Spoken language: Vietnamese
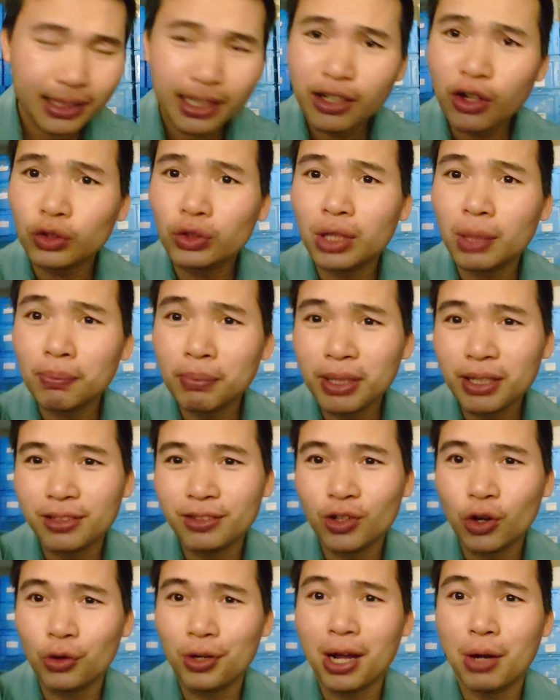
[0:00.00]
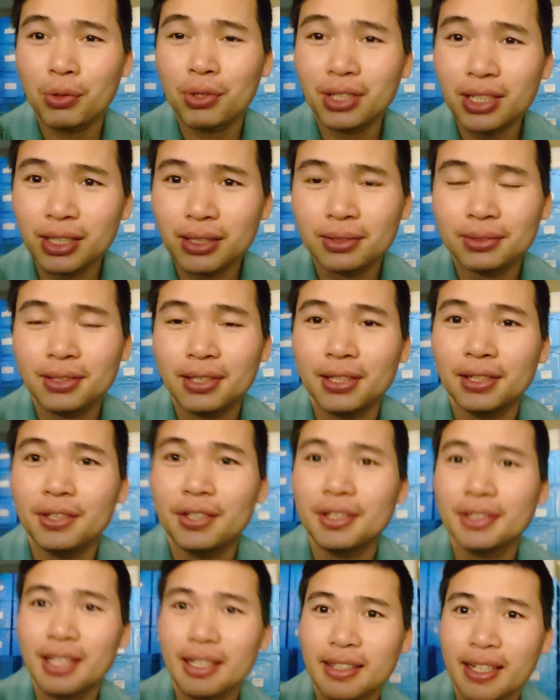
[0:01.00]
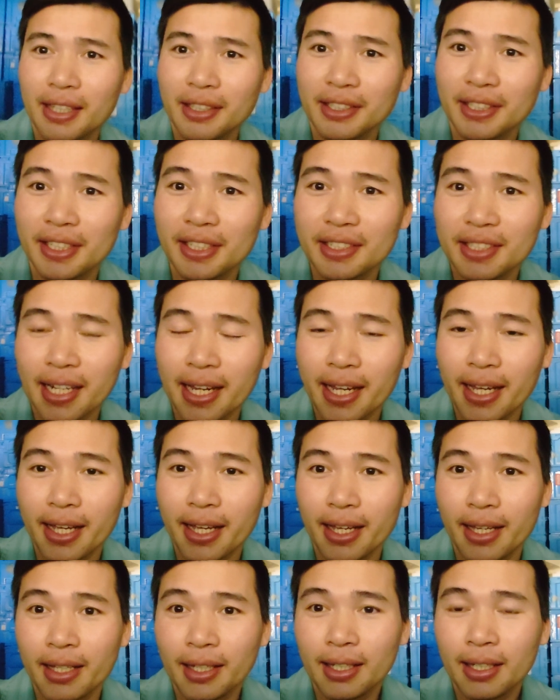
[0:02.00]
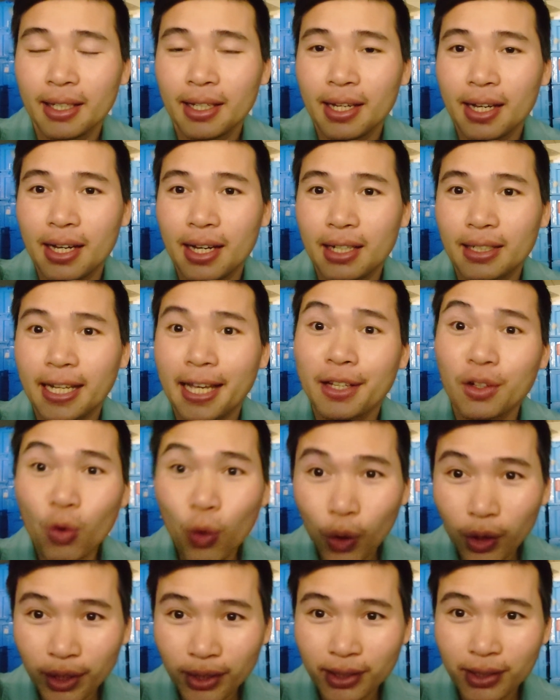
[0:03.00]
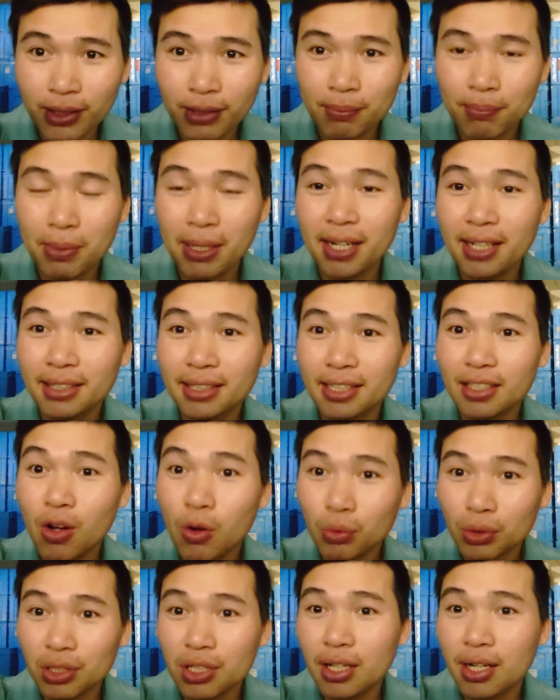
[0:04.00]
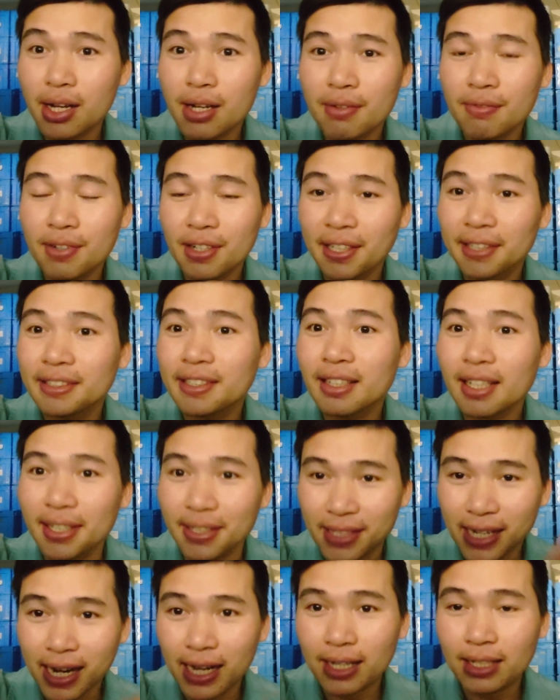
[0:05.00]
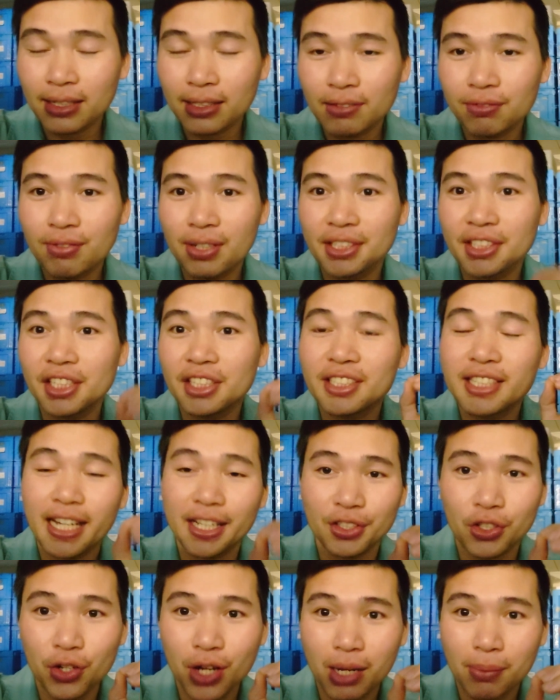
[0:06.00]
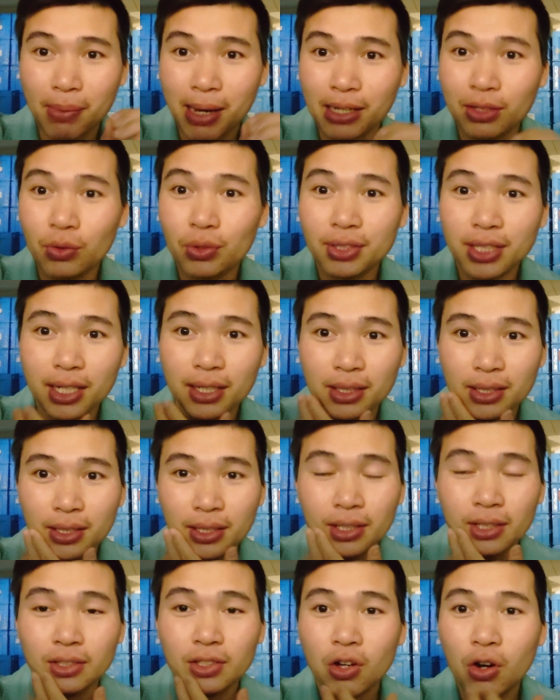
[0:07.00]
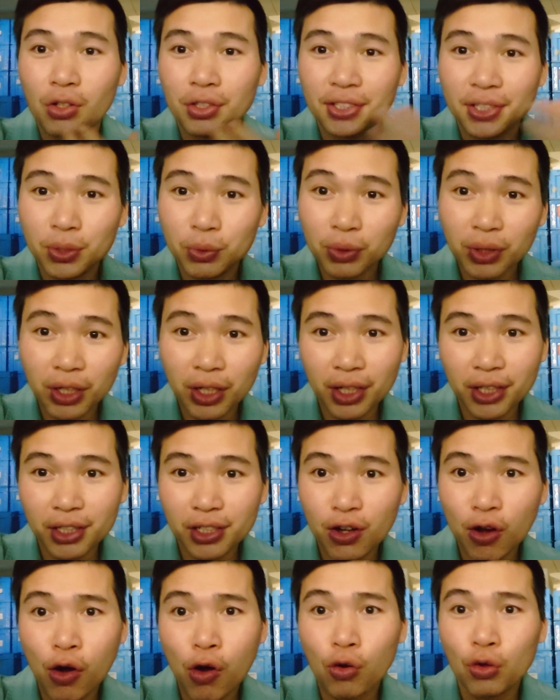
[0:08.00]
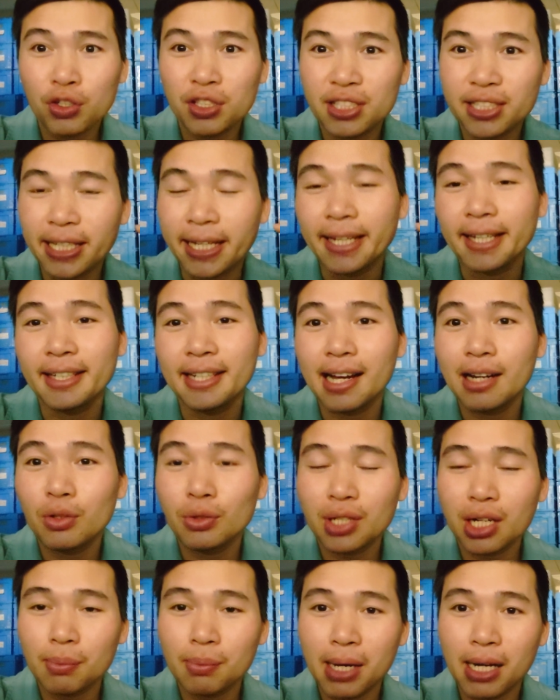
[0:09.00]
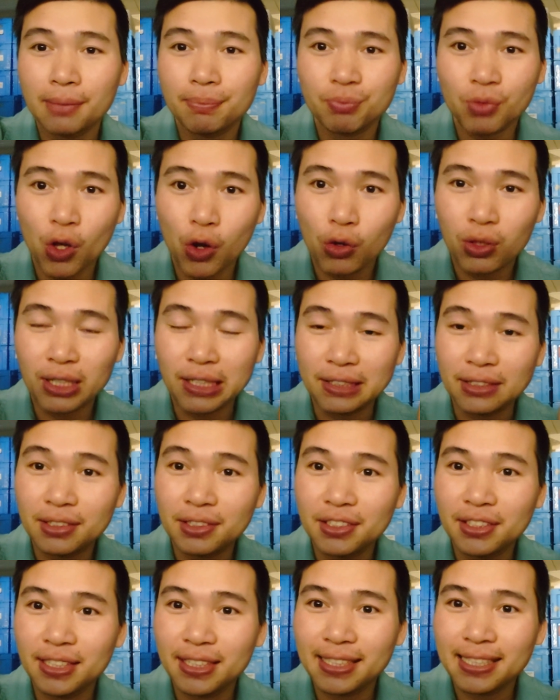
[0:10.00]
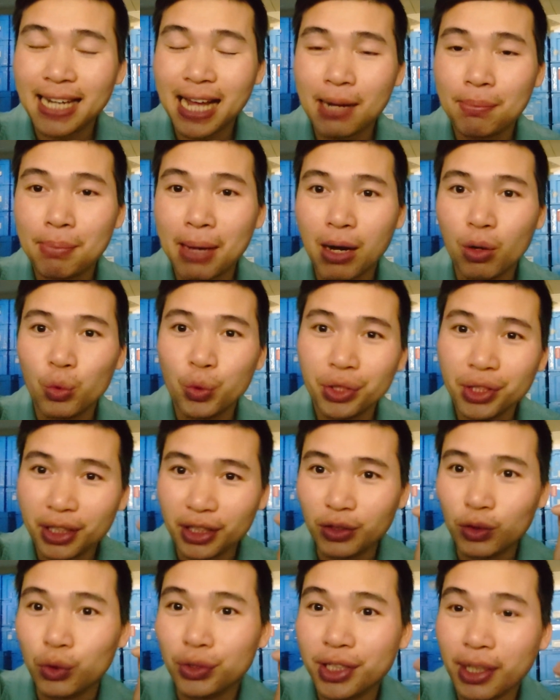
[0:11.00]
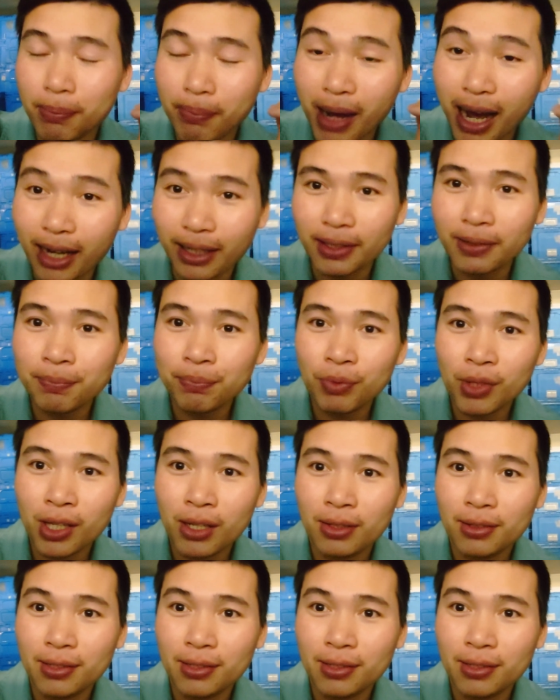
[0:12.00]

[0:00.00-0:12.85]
người ta có tấm, có đạo đức thì người ta sẽ chia sẻ cái nguồn mà người ta đọc được và người ta lấy ra và chia sẻ cho các bạn luôn nha. Còn nhiều người ấy, họ còn chế ra luôn các bạn, họ lấy từ những cái trang báo uy tín của Nhật Bản á,